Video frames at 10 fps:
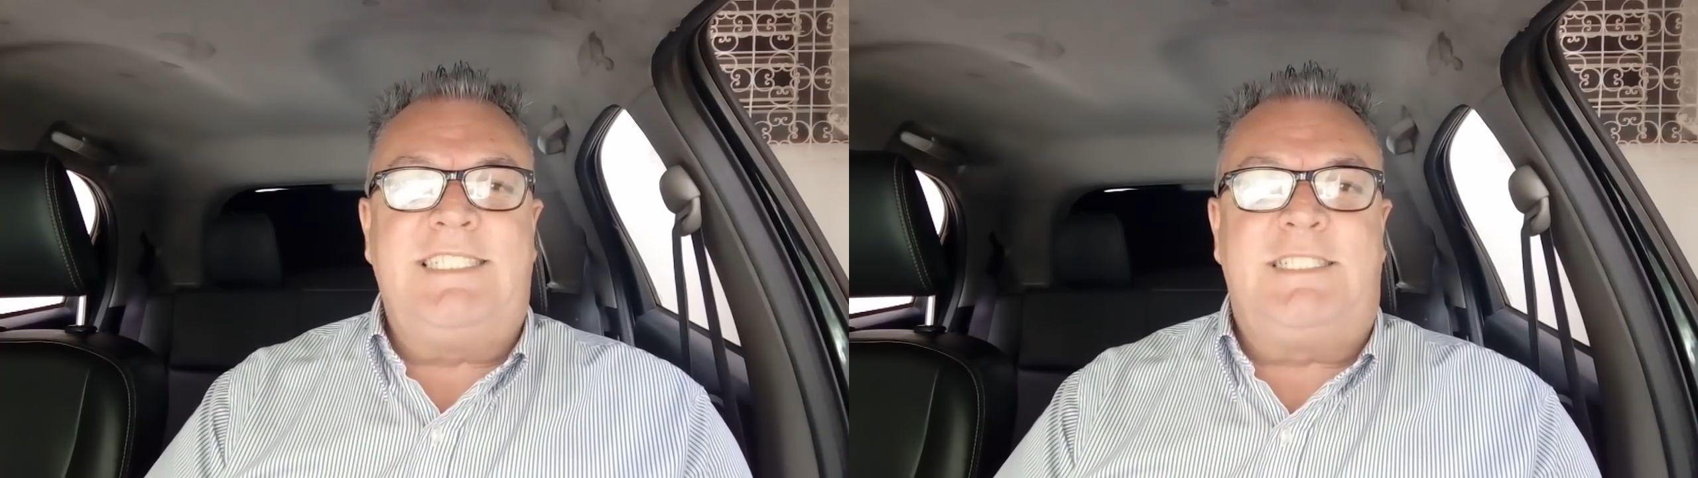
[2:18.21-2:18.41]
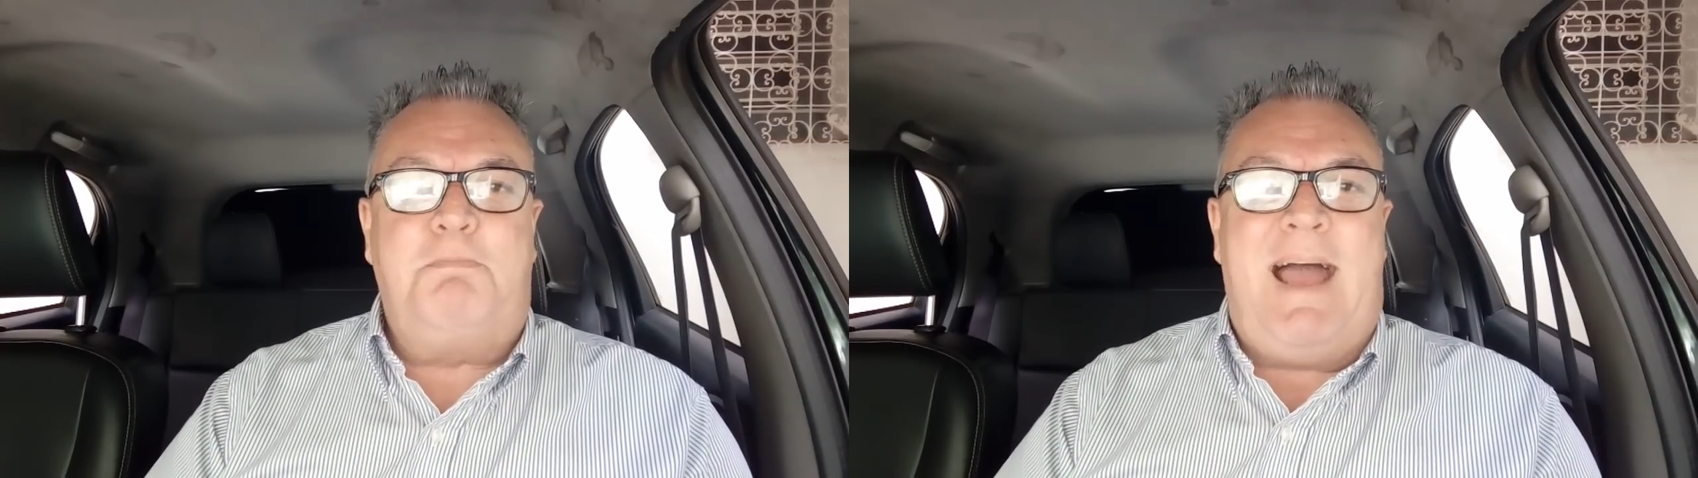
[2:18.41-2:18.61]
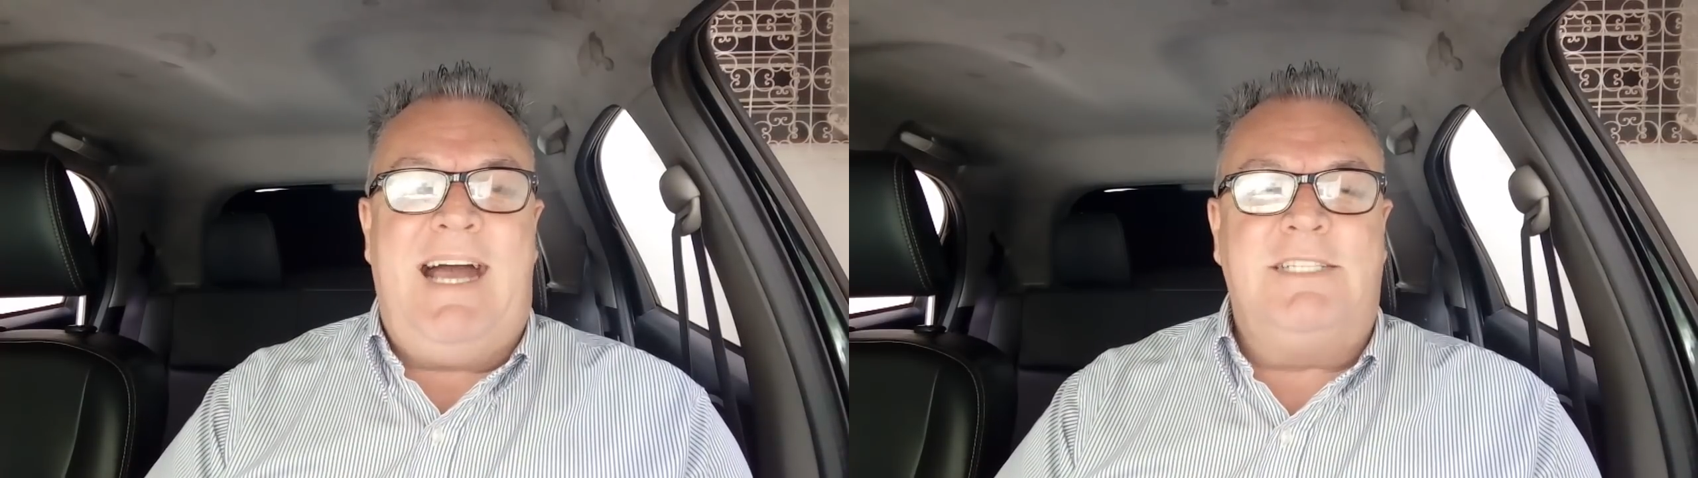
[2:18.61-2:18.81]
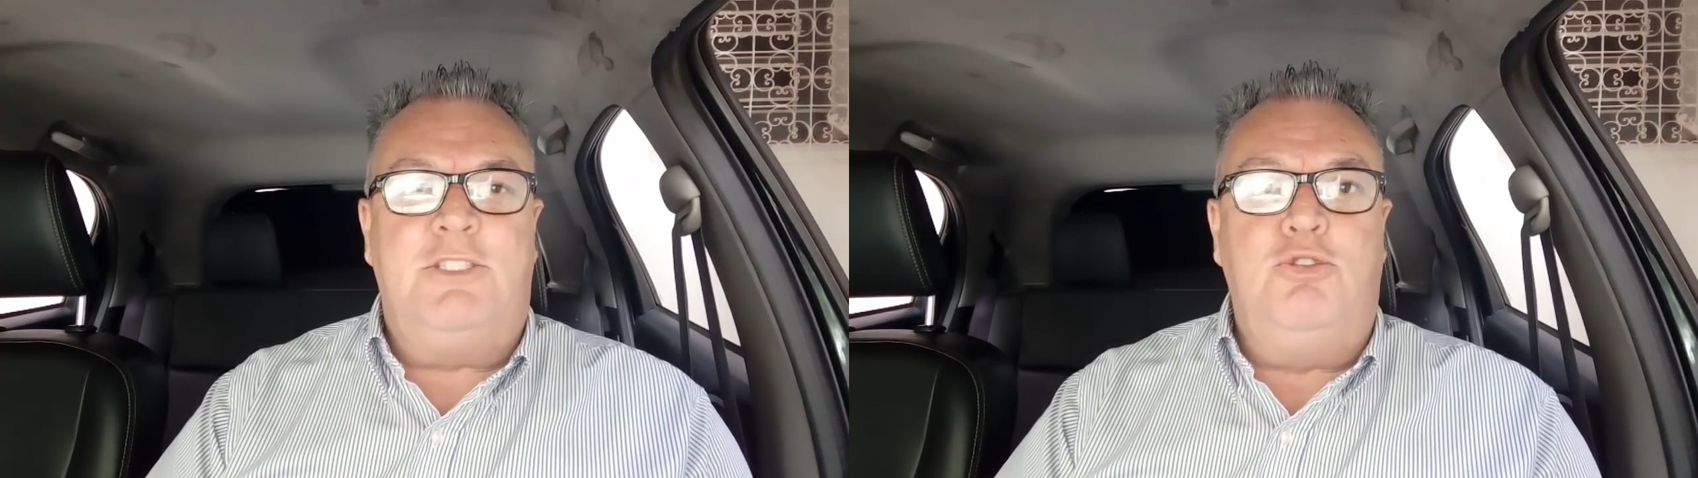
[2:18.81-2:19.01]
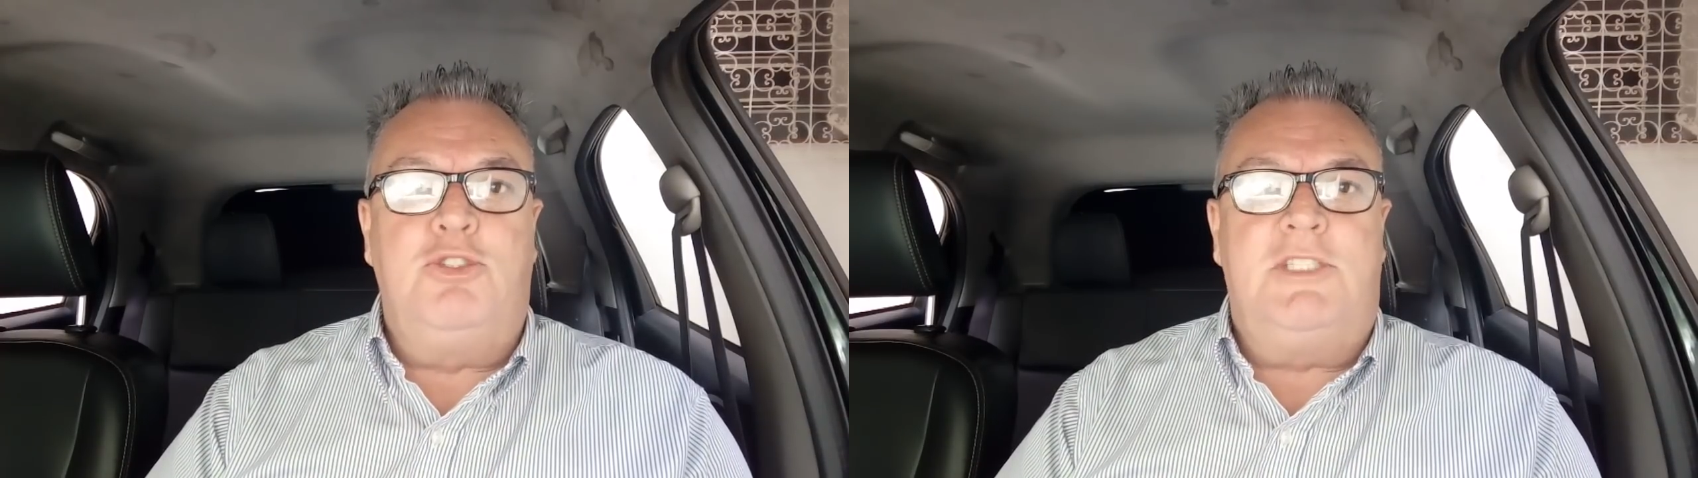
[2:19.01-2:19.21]
às
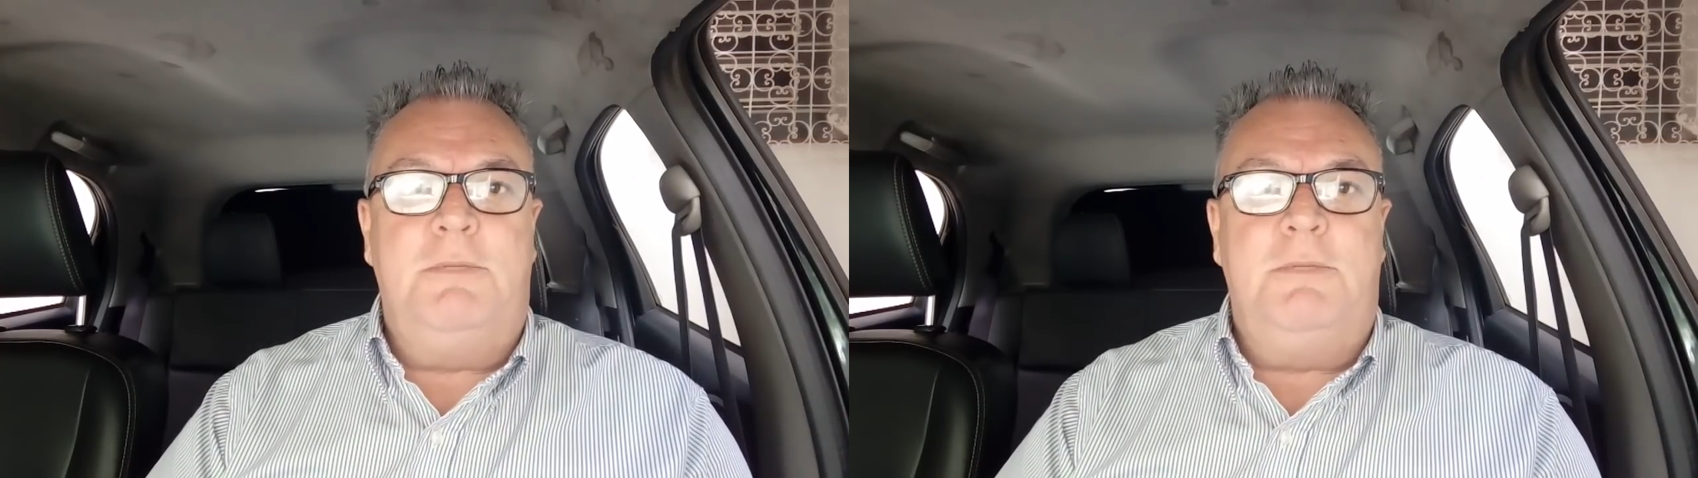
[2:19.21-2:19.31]
barras dos